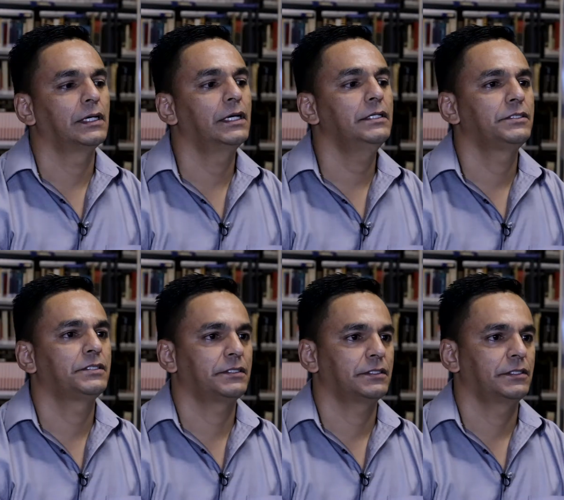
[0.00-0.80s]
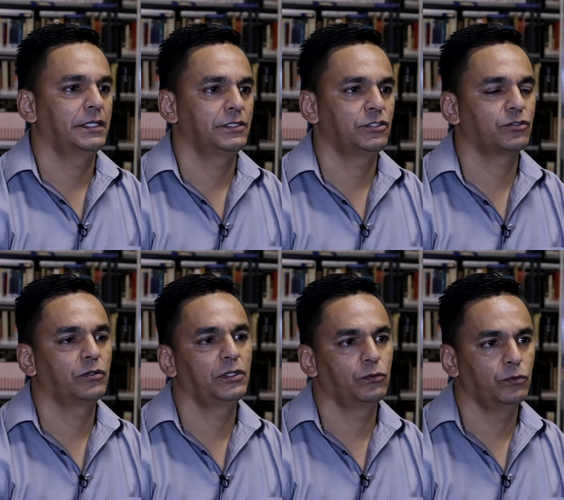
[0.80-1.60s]
antes né, de
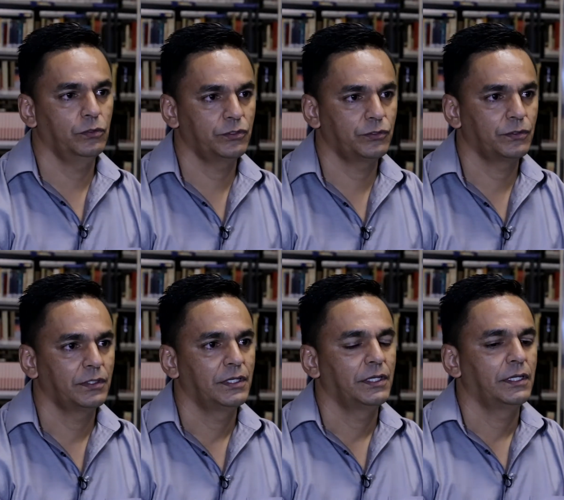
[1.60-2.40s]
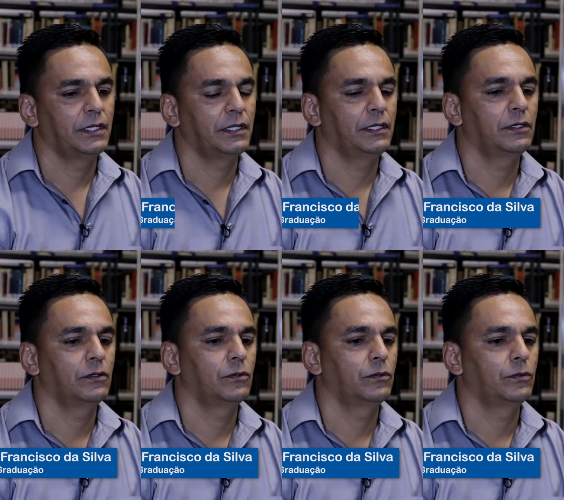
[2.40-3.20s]
escolher o curso,
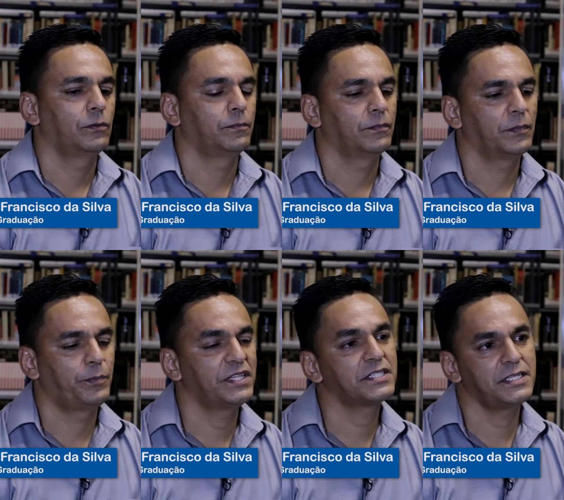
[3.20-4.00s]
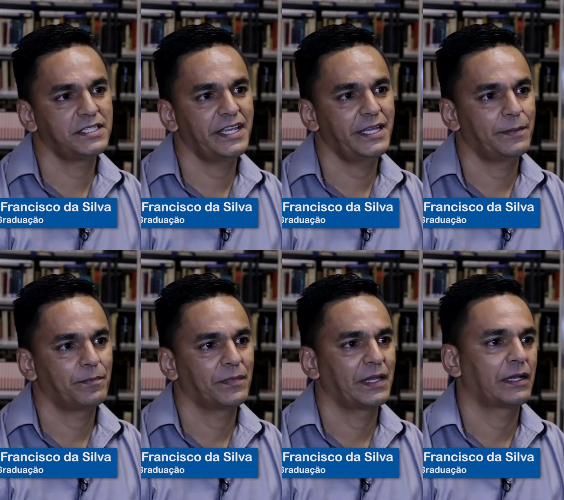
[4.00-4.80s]
eu pesquisei
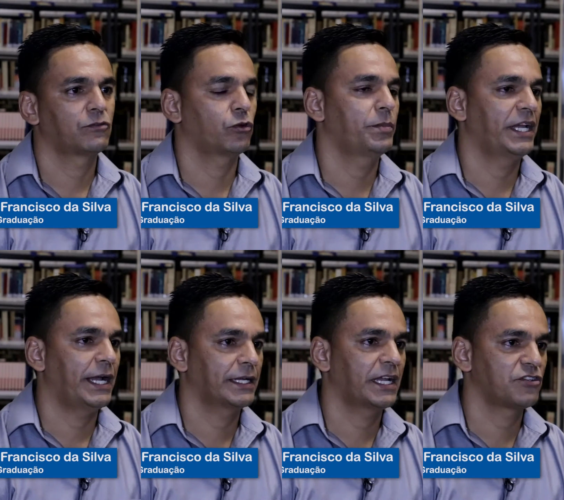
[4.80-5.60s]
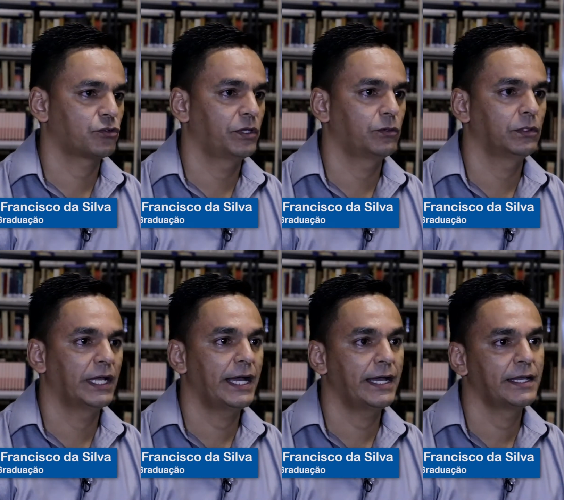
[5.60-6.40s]
sobre a grade
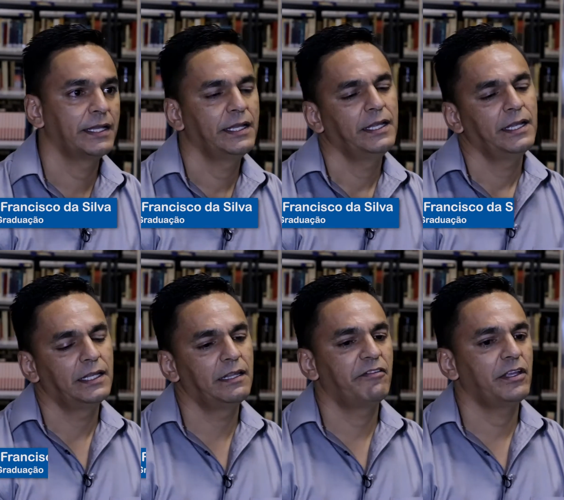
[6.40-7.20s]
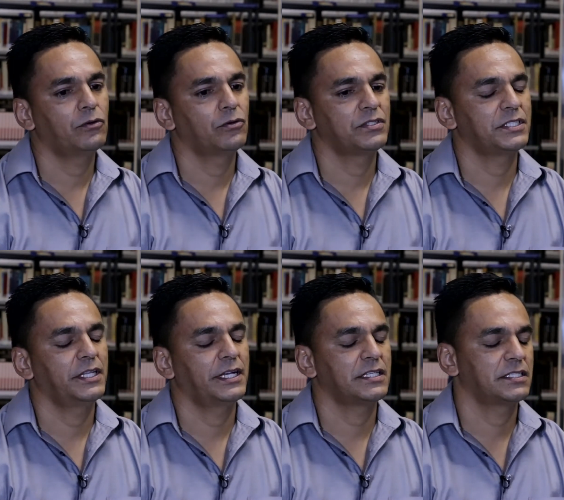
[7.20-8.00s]
curricular, levei em
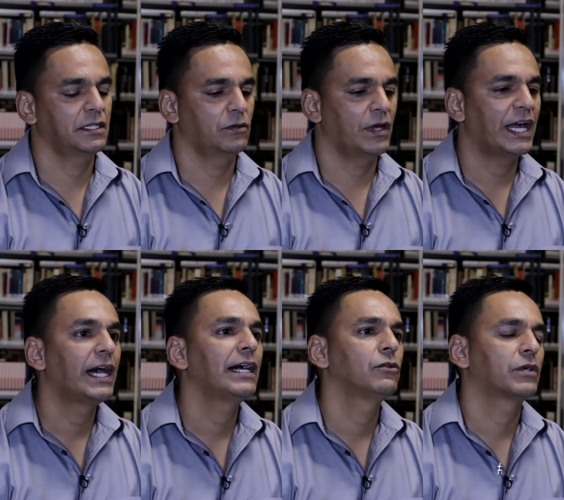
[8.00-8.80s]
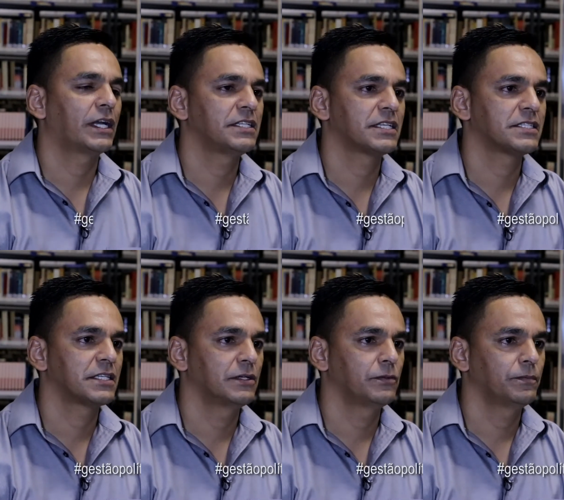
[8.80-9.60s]
consideração a
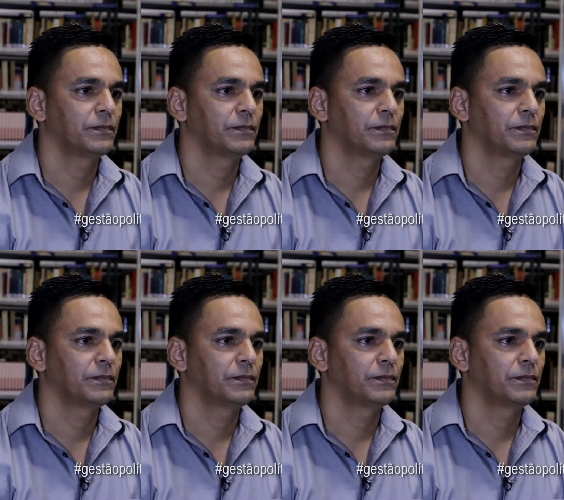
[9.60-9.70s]
localização